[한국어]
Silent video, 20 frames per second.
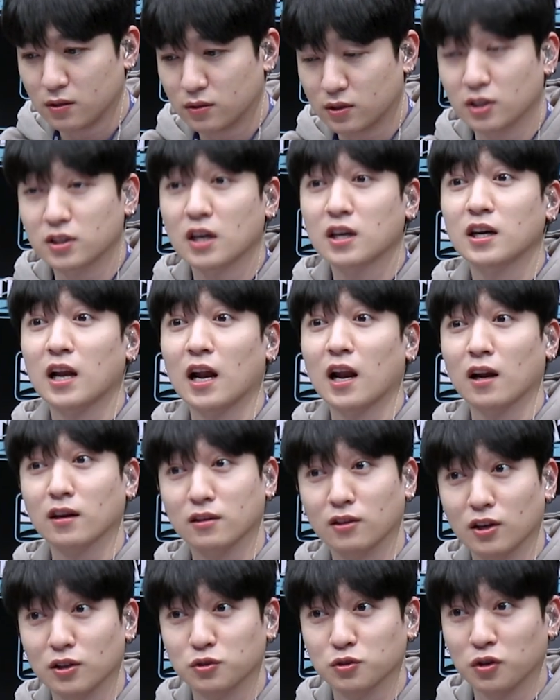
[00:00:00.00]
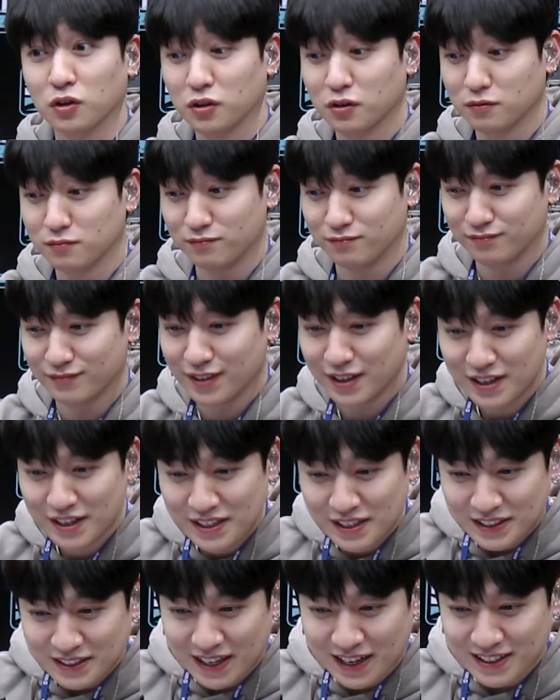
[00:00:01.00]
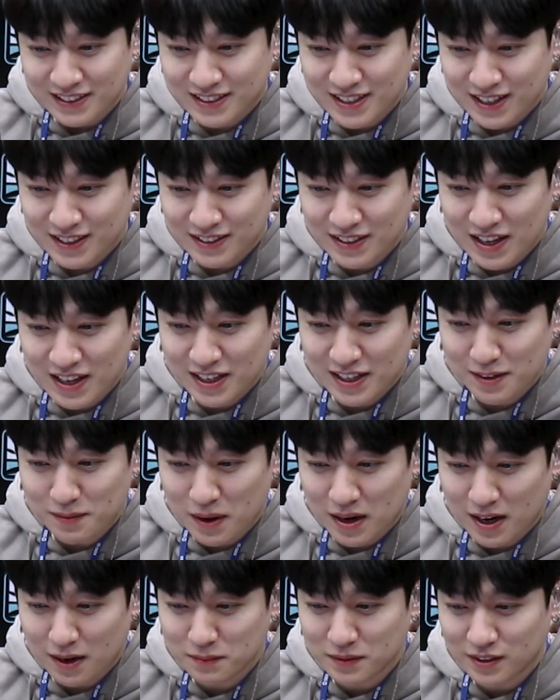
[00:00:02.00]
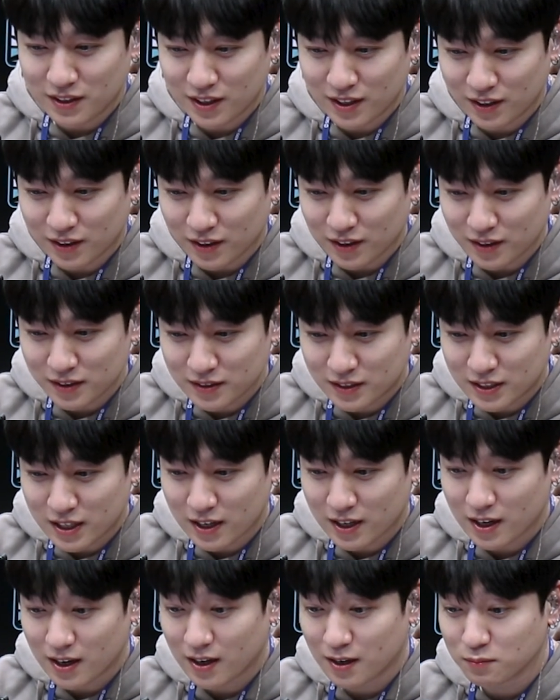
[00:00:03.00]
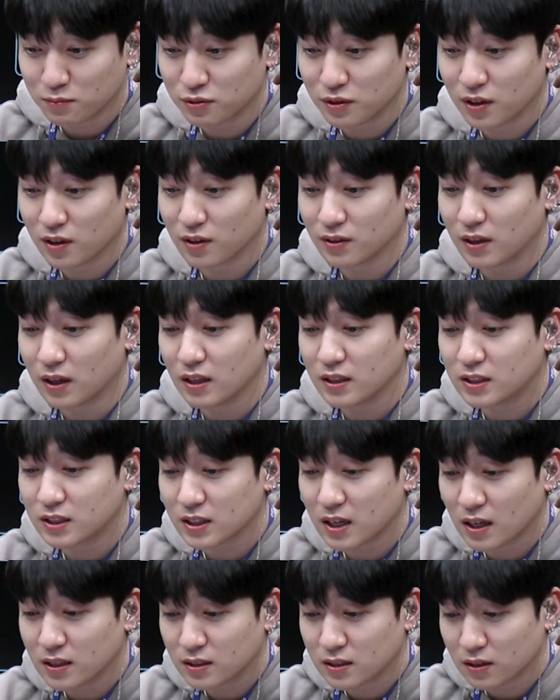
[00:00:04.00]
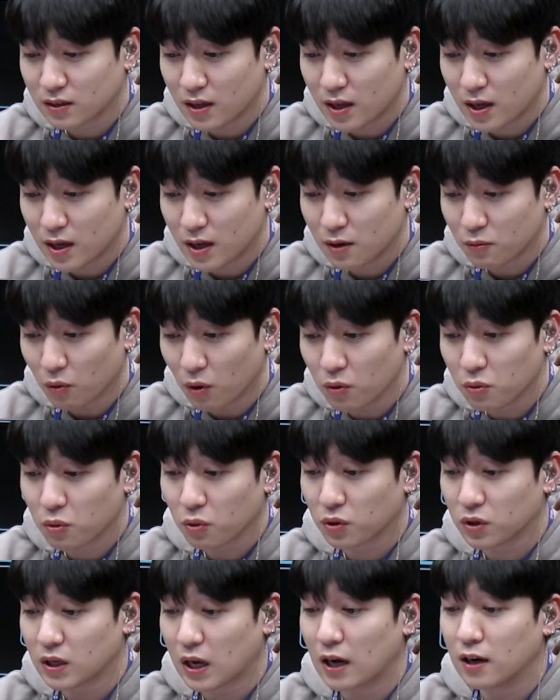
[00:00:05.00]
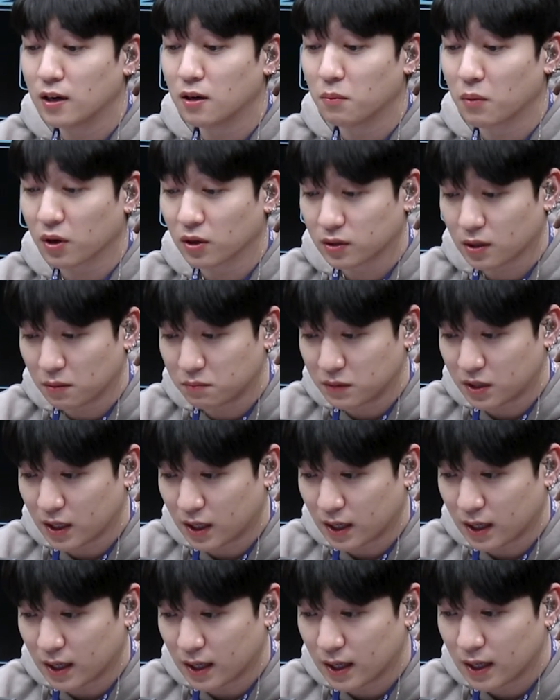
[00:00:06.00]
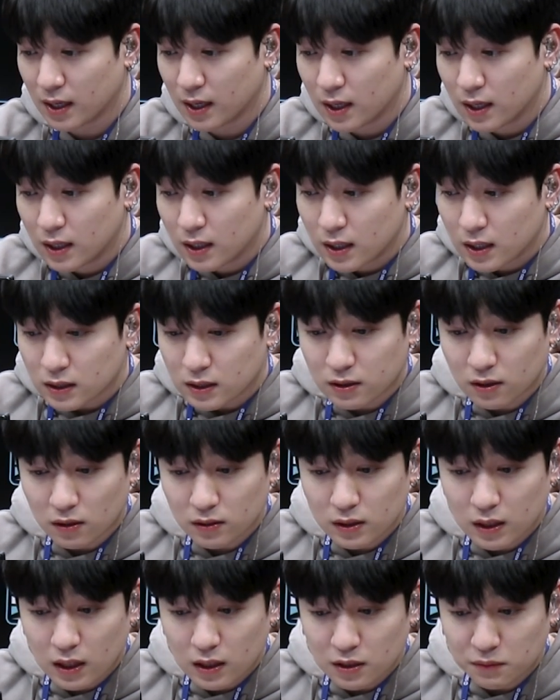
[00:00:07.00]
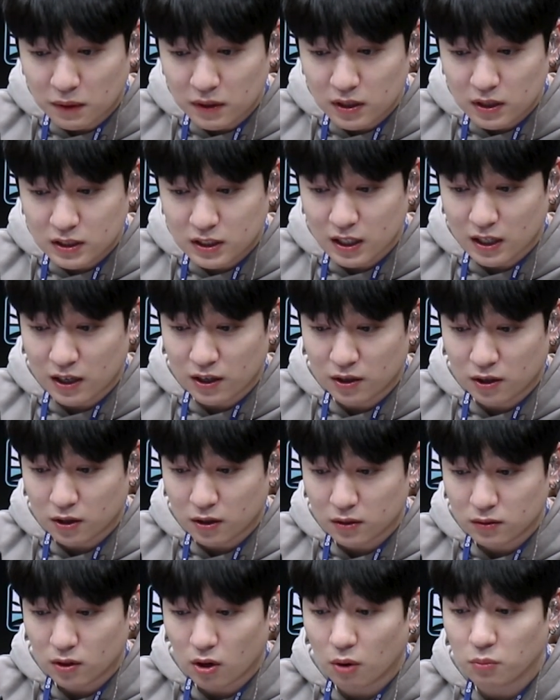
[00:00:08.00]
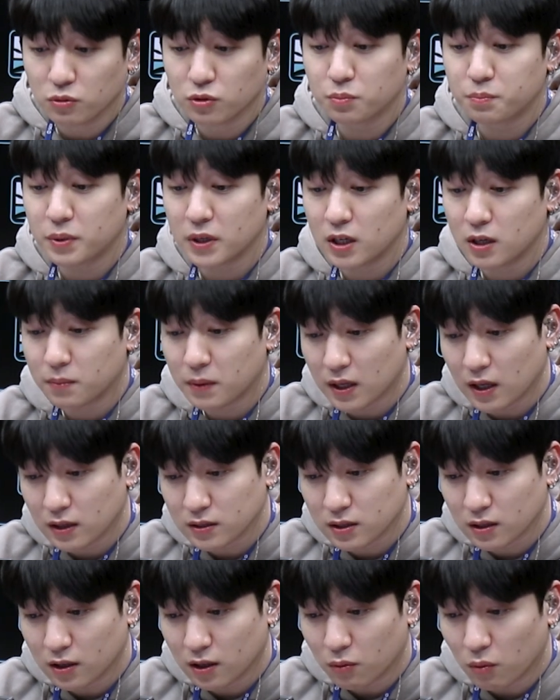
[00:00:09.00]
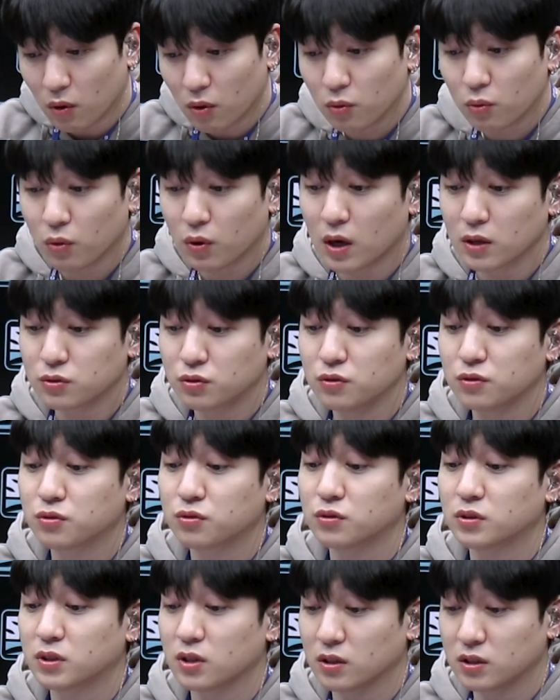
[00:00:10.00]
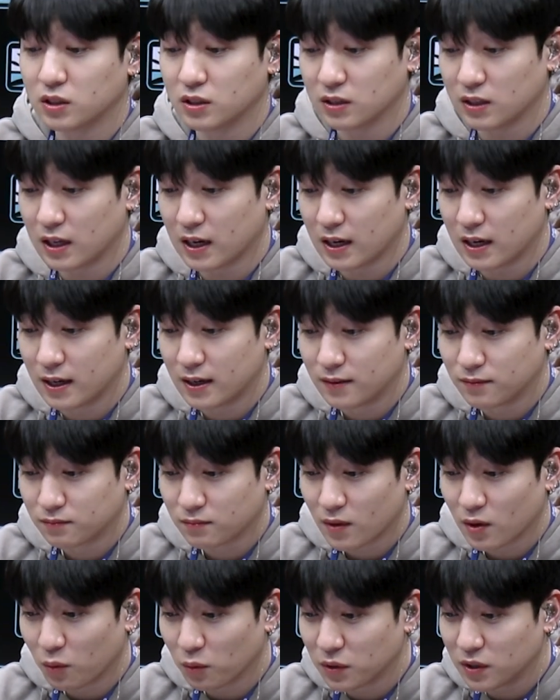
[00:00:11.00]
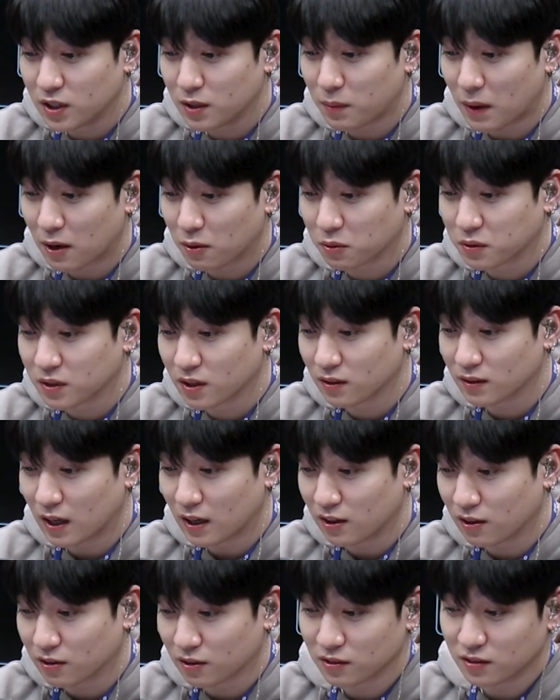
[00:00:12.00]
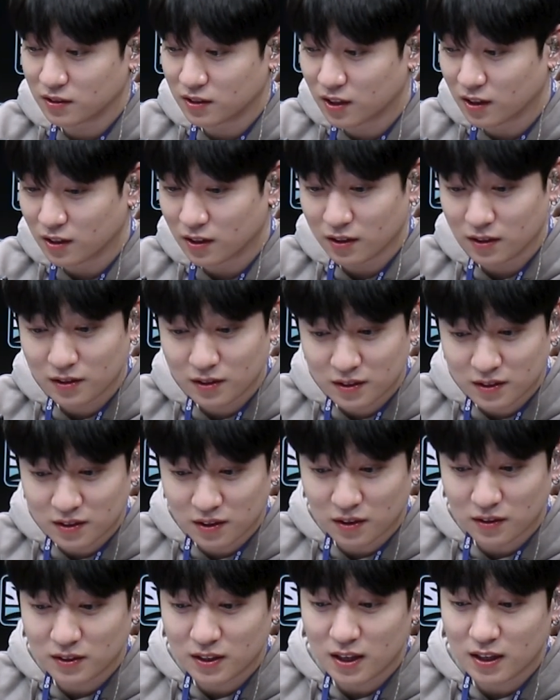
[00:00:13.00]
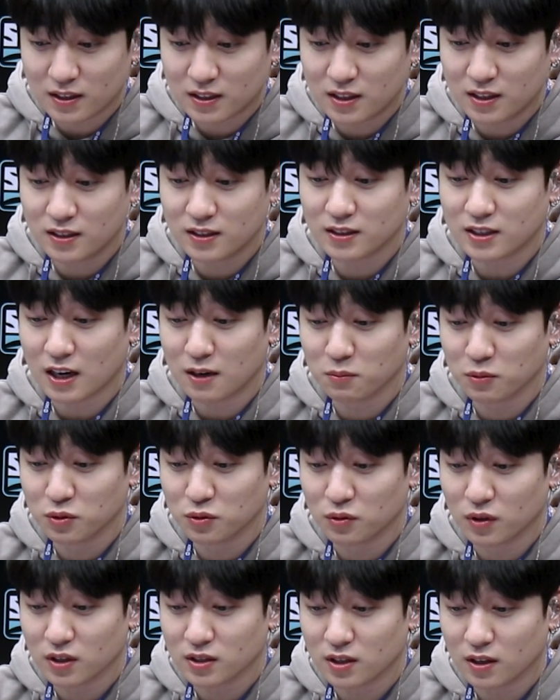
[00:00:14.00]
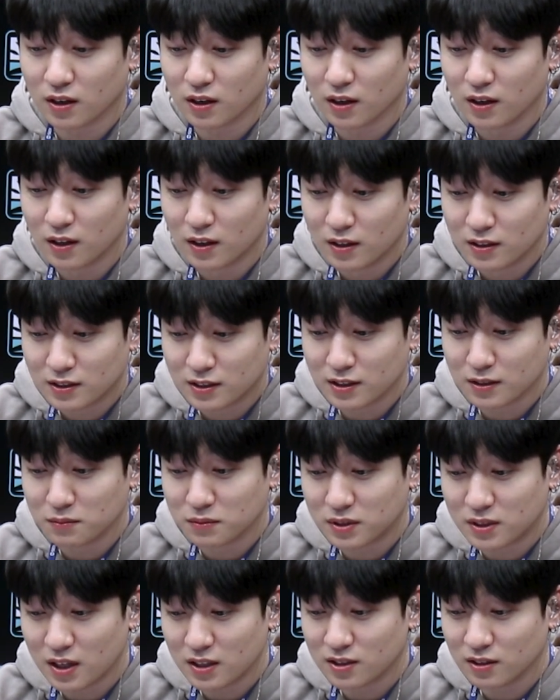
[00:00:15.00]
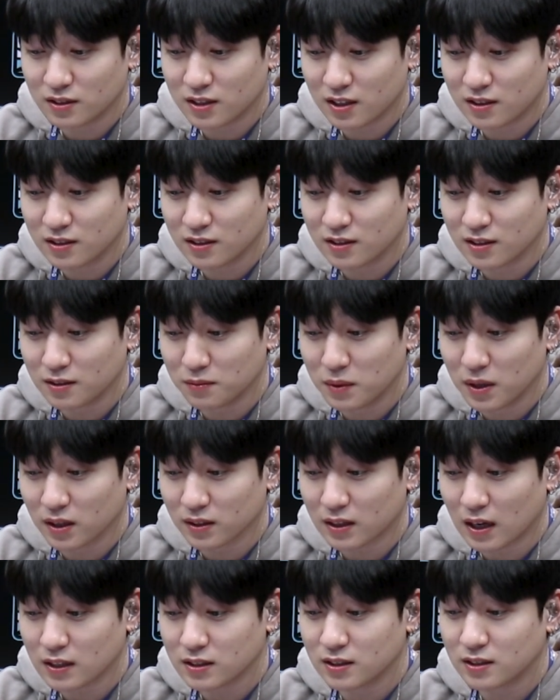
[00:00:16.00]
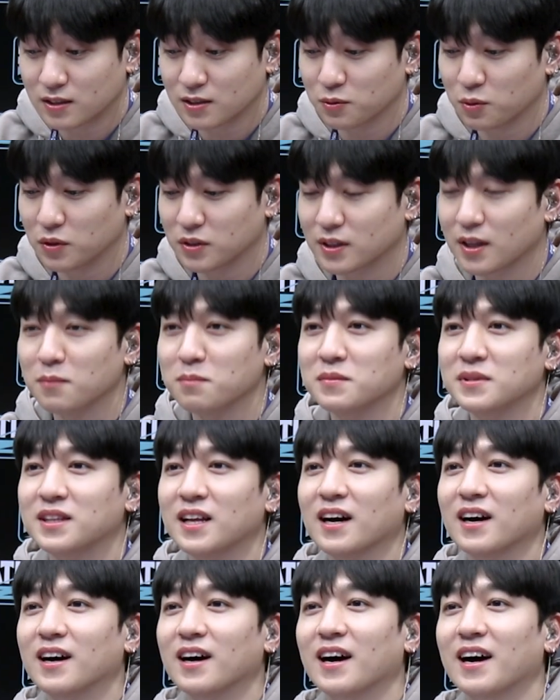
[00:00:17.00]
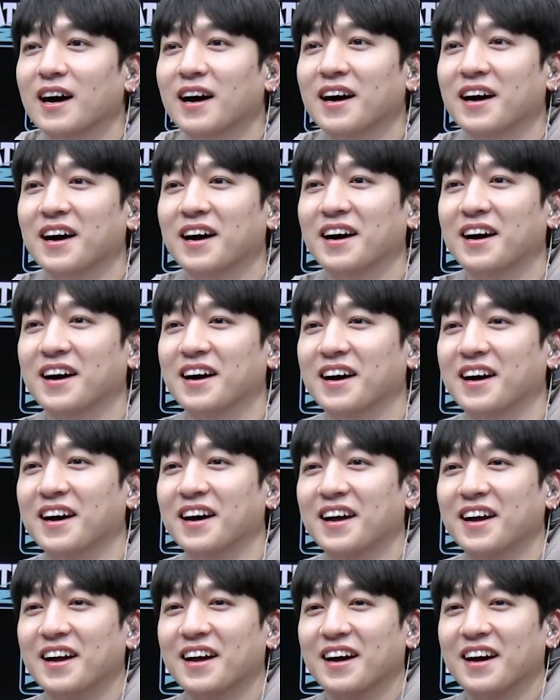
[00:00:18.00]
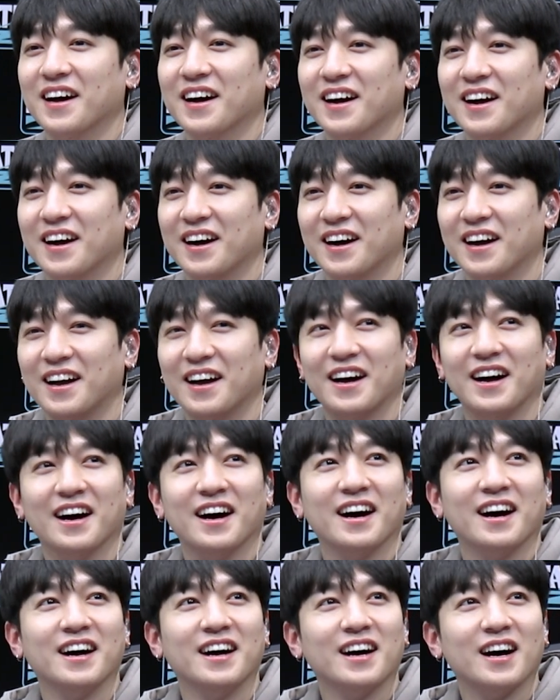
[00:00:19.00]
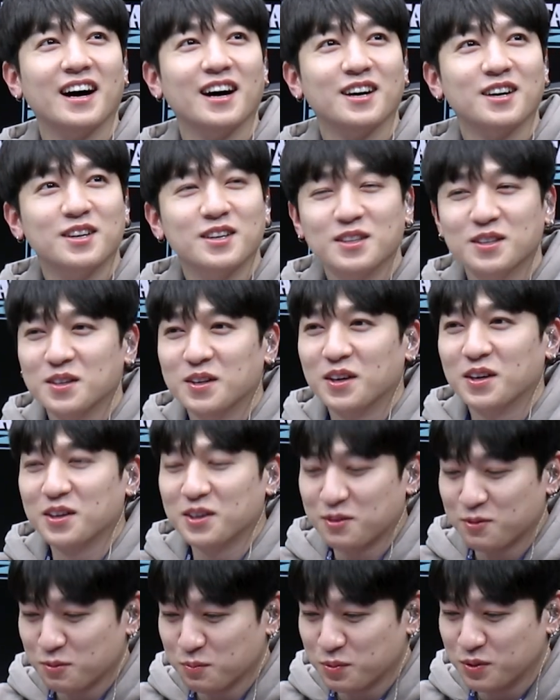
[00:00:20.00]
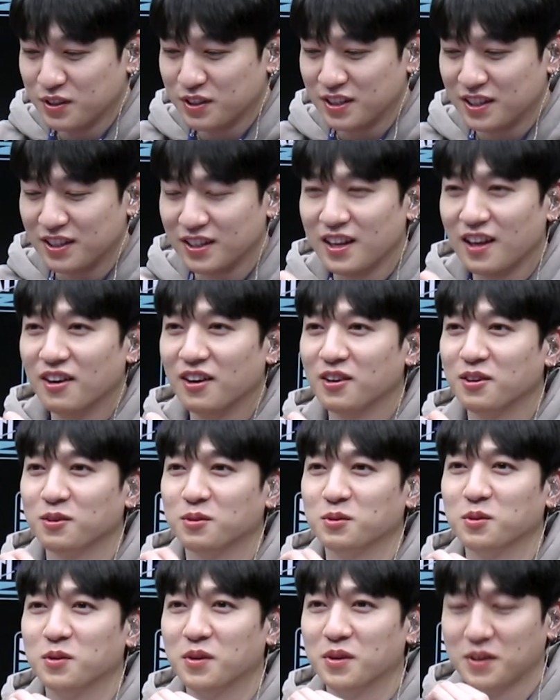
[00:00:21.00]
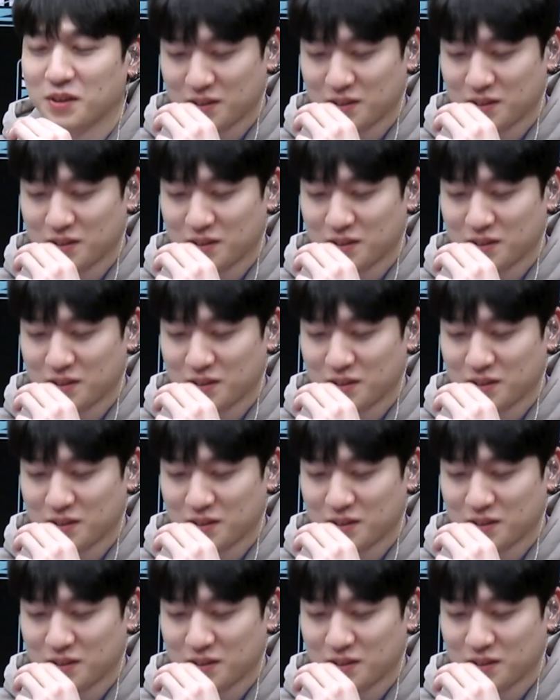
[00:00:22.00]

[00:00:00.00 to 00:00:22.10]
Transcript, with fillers: 저장을 하라는 거겠죠? 음. 당장 내일이 마감인데요. 제가 무려 4시간 전에 원고를 날려 먹었답니다. 그런 날이 있잖아요. 너무 삘 받아서 원고가 술술 써지는 날. 오늘이 바로 그런 날이었거든요. 그런데 키를 잘못 눌러서 지금 스테이션 Z 들으며 다시 쓰고 있답니다. 하하하하. 아, 아, 아. 어, 우픈 일이네요, 이것도.